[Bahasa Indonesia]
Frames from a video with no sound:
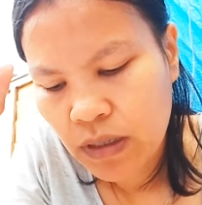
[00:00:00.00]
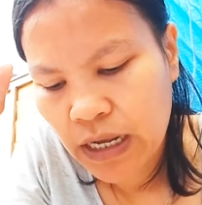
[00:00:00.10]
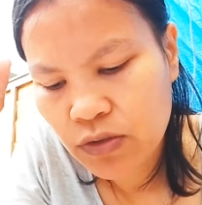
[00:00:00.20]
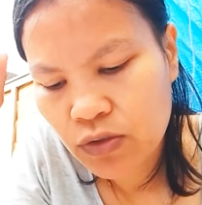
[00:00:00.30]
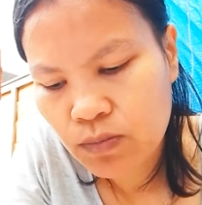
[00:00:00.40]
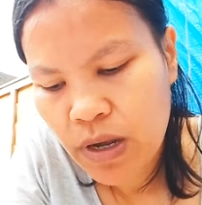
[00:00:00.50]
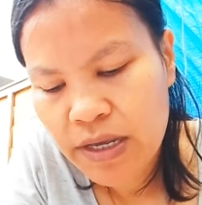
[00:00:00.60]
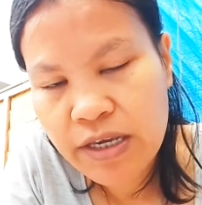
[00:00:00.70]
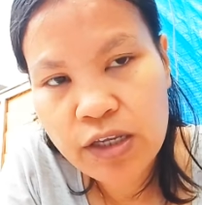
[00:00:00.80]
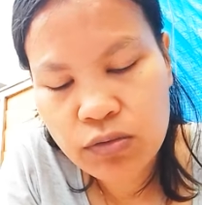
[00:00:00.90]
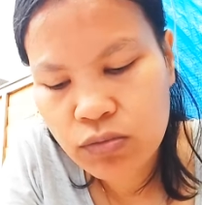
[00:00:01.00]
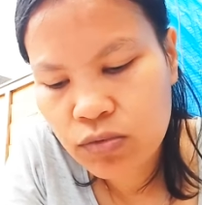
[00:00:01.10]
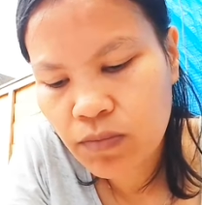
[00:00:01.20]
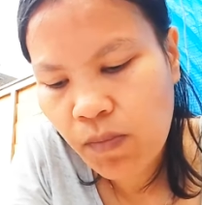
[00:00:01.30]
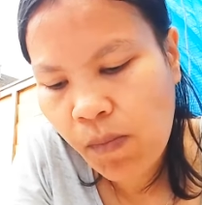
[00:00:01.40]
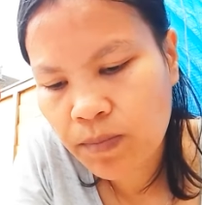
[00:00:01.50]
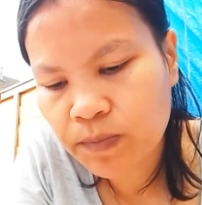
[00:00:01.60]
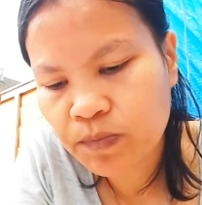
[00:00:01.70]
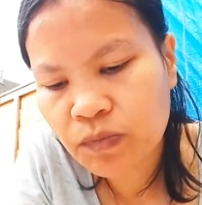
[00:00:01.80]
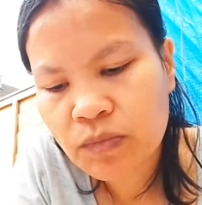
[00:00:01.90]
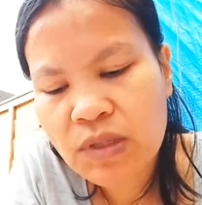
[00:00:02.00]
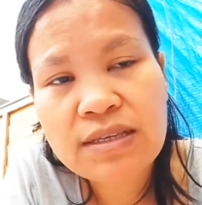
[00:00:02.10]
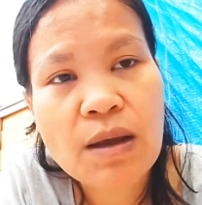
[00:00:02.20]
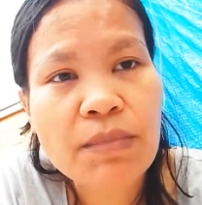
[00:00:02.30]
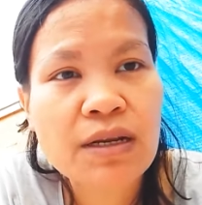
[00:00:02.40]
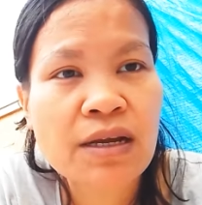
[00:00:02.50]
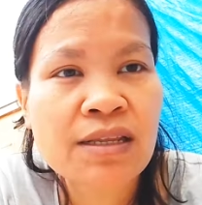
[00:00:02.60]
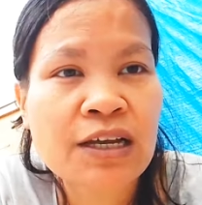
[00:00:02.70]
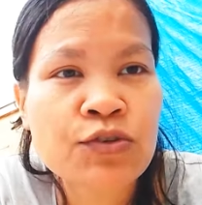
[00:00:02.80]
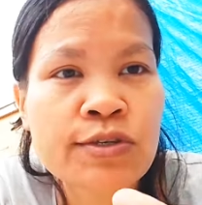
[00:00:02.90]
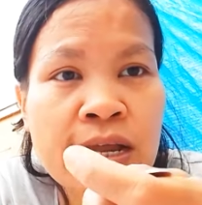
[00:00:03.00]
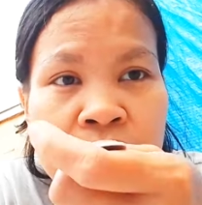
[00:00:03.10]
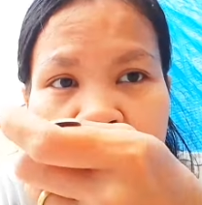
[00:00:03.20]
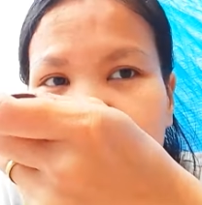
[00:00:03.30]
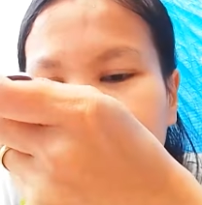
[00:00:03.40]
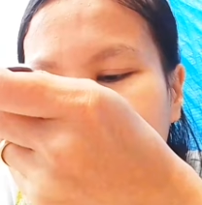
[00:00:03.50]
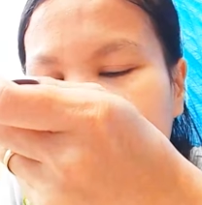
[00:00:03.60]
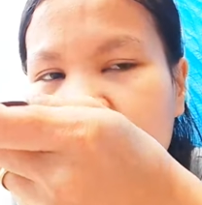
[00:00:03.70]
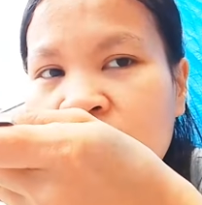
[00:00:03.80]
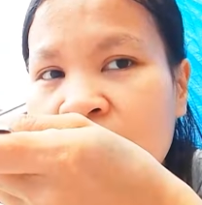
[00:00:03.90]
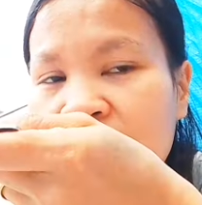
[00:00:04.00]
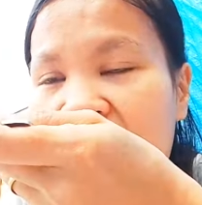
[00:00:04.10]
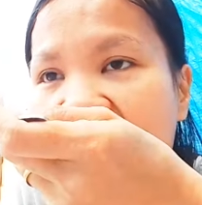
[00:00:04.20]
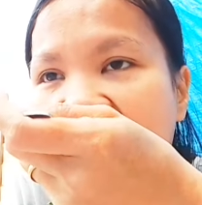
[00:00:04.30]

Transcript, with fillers: kasus mbaknya itu sama dengan kasus Adam gitu guys.